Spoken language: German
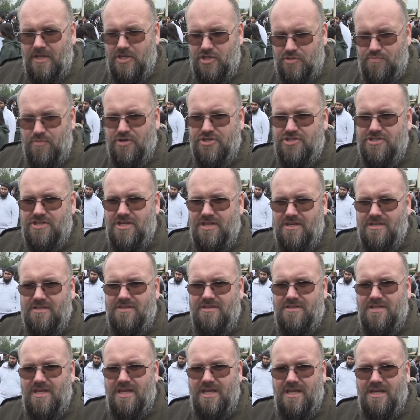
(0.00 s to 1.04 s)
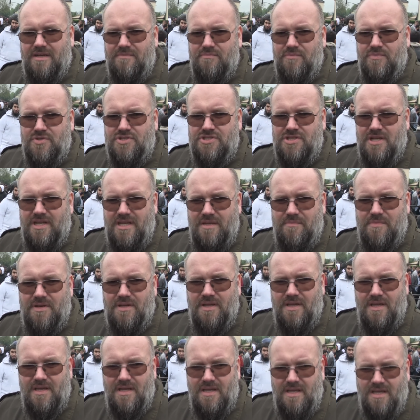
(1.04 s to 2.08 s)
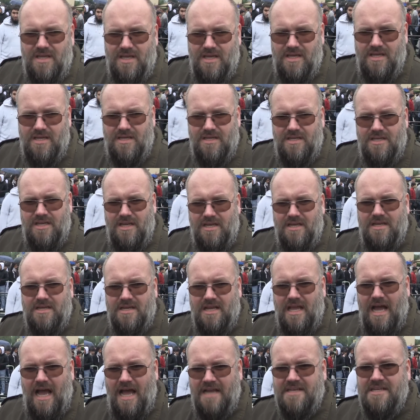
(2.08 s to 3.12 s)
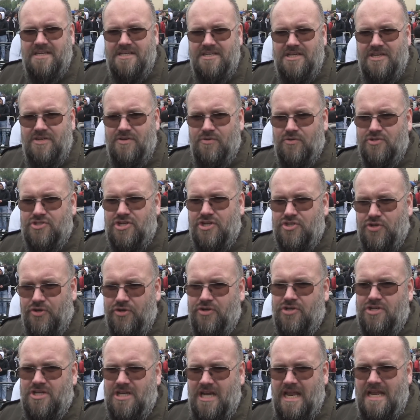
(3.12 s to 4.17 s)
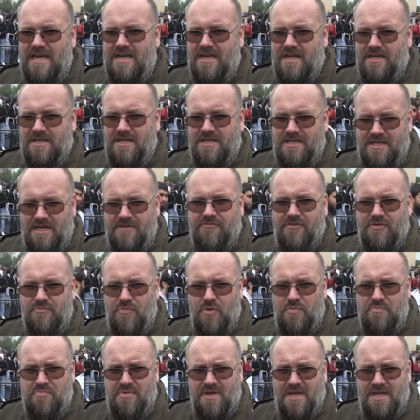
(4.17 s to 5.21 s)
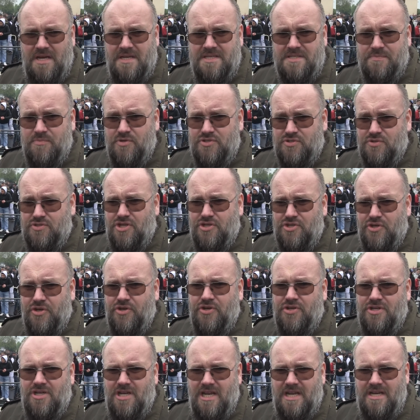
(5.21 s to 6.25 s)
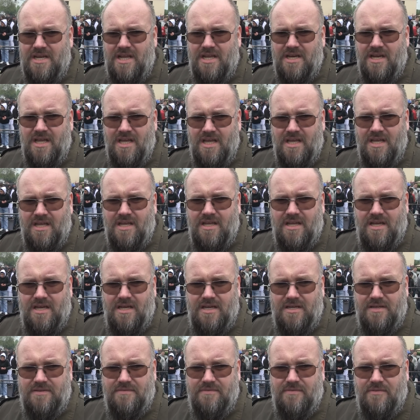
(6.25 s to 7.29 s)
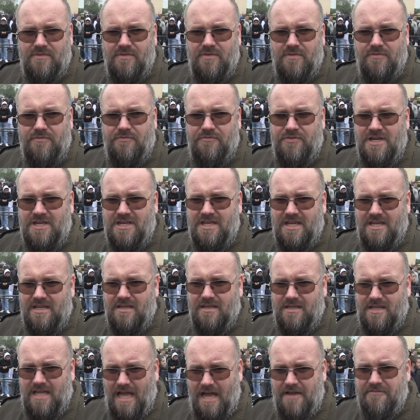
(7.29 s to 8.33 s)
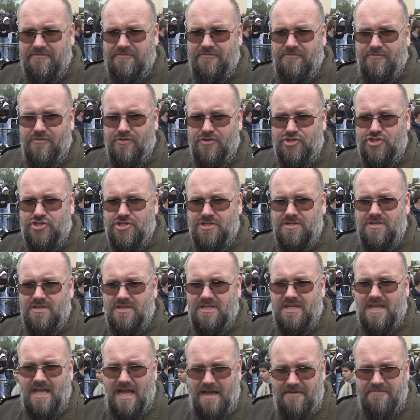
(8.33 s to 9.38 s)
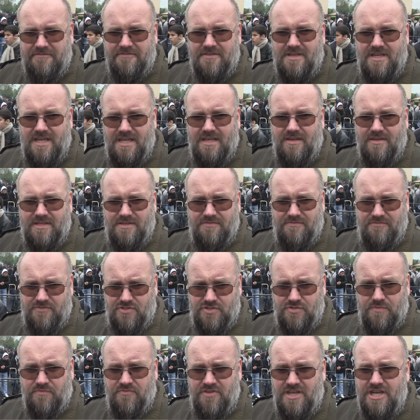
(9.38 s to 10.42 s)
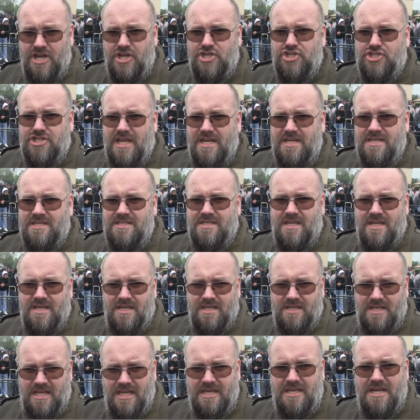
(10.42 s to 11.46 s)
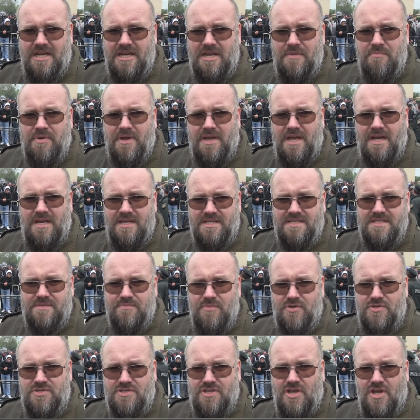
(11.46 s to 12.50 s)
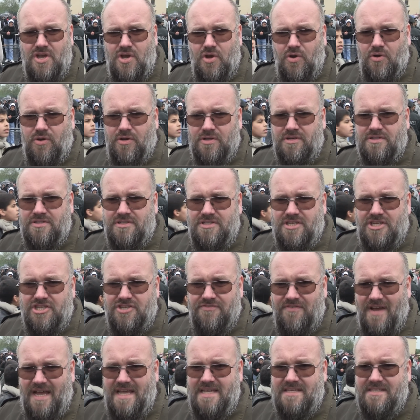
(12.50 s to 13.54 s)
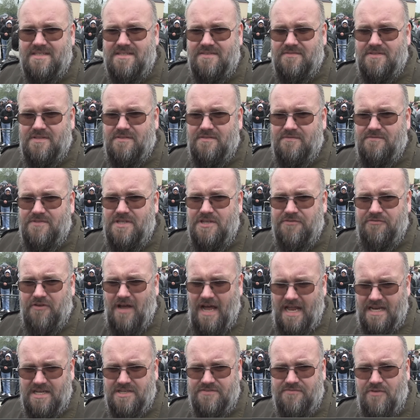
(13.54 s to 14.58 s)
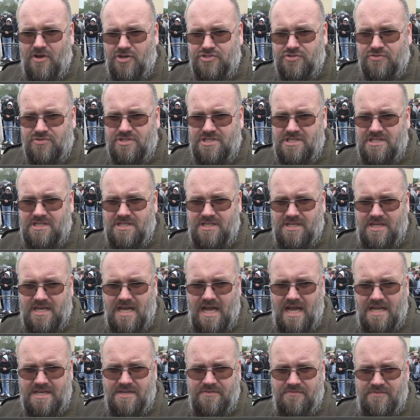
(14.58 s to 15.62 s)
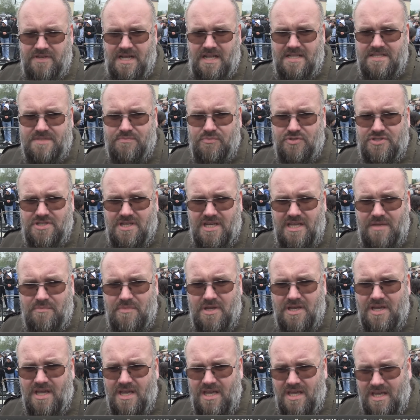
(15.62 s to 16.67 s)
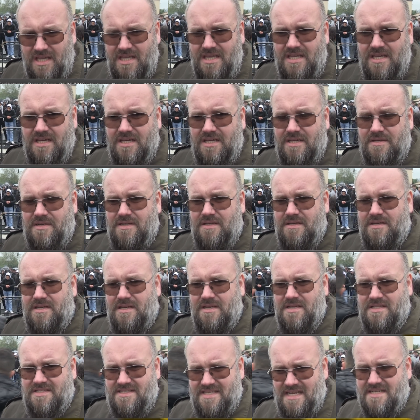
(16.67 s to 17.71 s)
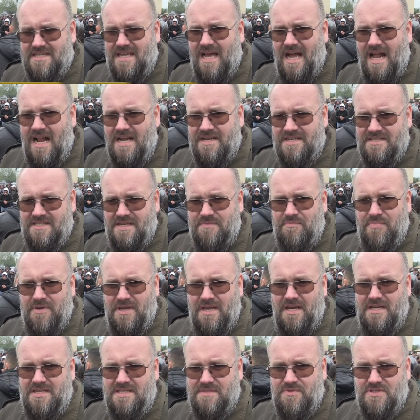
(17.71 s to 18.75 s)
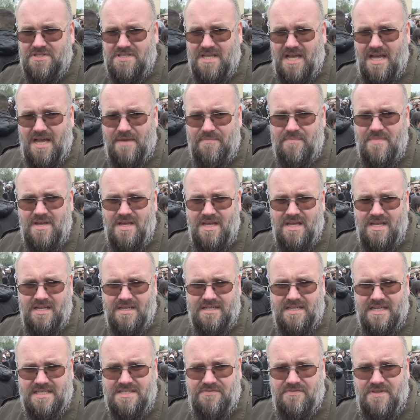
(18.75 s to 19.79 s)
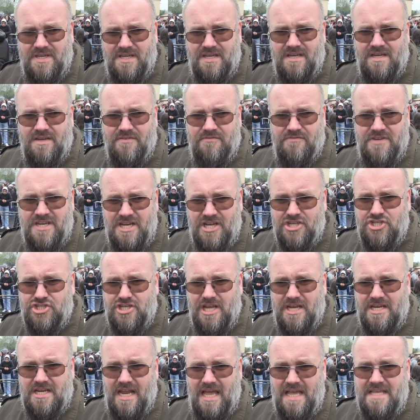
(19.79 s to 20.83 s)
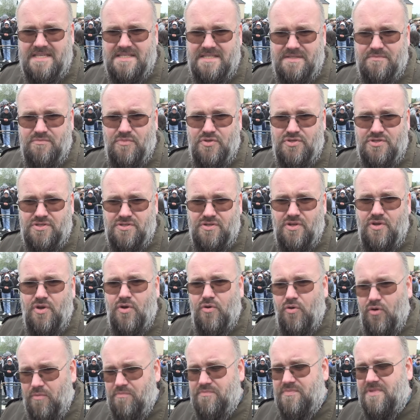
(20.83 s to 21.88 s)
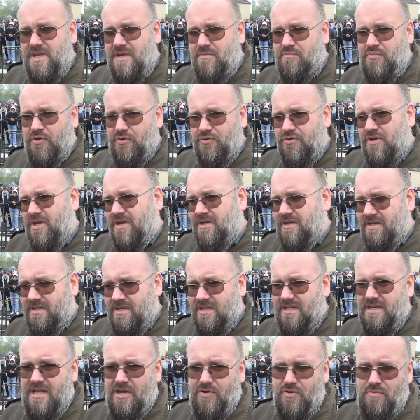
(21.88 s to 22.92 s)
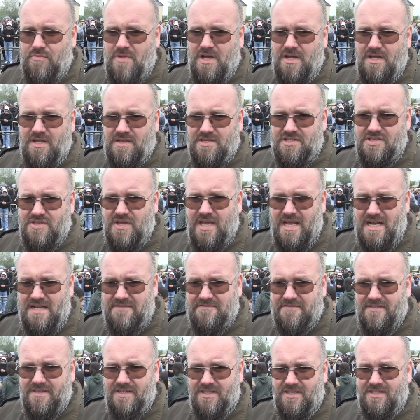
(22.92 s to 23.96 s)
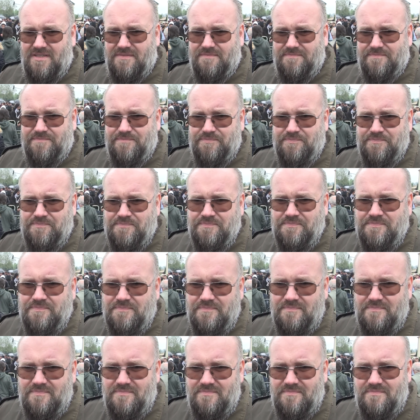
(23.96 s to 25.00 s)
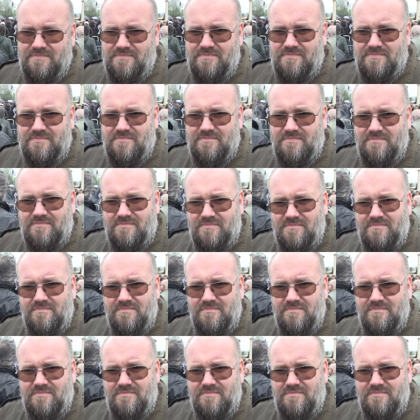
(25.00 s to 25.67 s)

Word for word: Ich möchte den Muslimen, äh, in, gerade in den unterdrückten Ländern, in den vom Imperialismus unterdrückten Ländern, äh, viel Kraft wünschen, Kraft gegen, zum Widerstand gegen den Imperialismus. Und ich weiß, die Verantwortung, die gerade wir als Muslime hier in den Zentralen des Imperialismus haben, dass wir Widerstand leisten müssen, um den Brüdern in der Umma zu helfen. Äh, denken Sie, dass der